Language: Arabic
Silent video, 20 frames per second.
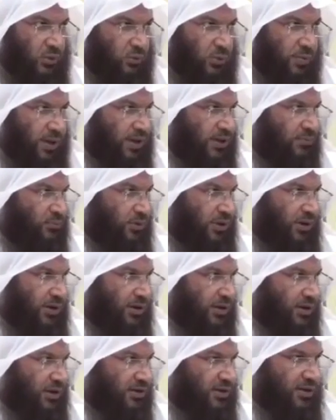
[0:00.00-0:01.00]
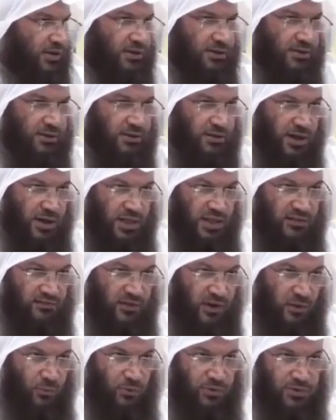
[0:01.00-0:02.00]
ومعنى معلقا يعني
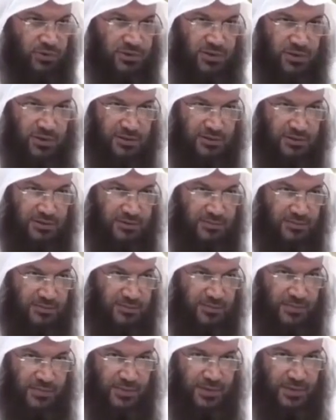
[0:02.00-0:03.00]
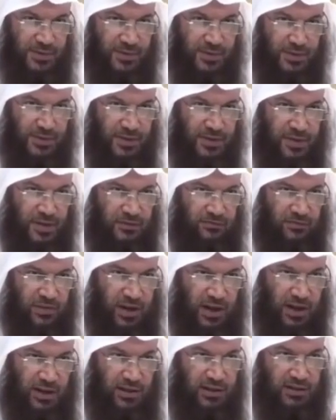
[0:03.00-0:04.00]
حذف أول السند
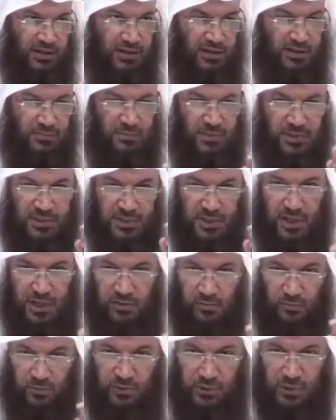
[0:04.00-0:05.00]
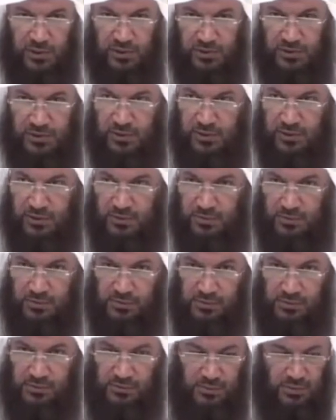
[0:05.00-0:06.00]
فالحديث بالسند المتصل
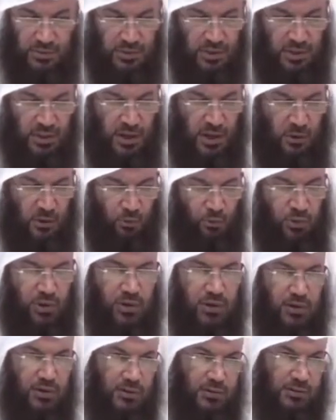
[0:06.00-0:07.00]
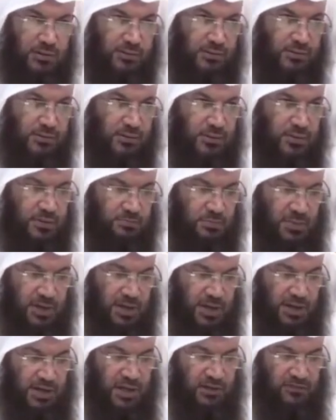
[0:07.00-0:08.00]
الأول
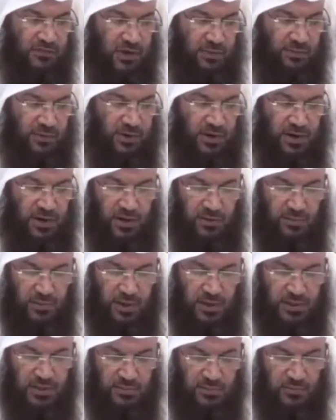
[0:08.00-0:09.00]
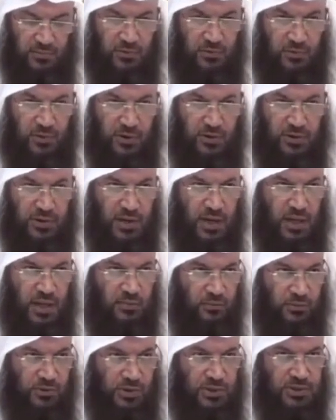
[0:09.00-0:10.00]
من أحدث في أمرنا هذا ما ليس من فهو رد هذا
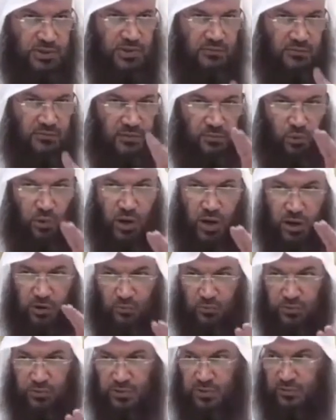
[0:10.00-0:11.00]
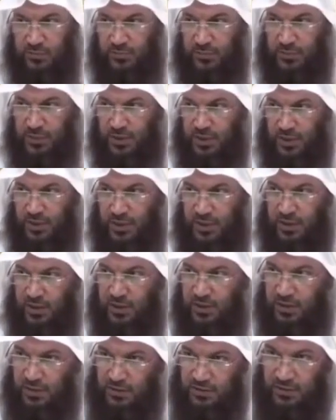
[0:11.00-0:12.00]
متصل في البخاري ومسلم
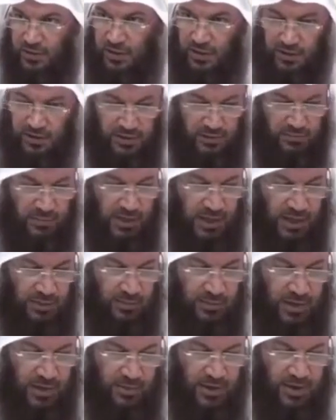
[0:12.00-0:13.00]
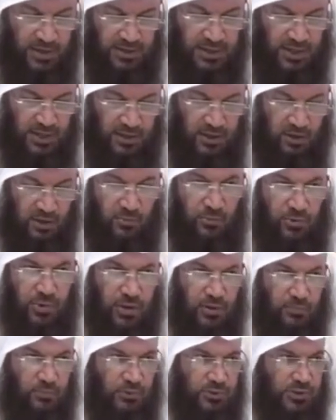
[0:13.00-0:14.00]
الثاني من عمل عمل ليس عليه
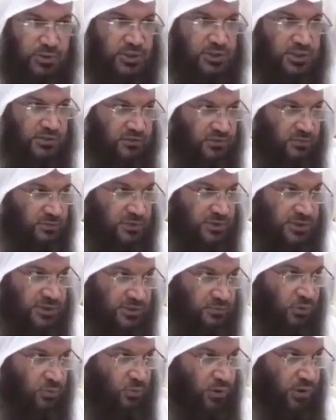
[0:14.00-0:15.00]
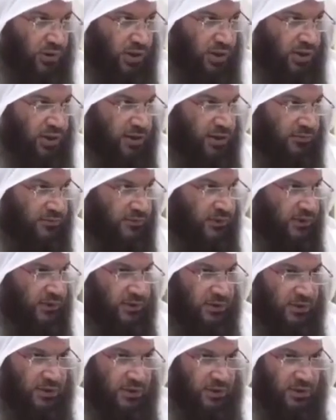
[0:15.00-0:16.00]
أمرنا متصل في مسلم ومعلق في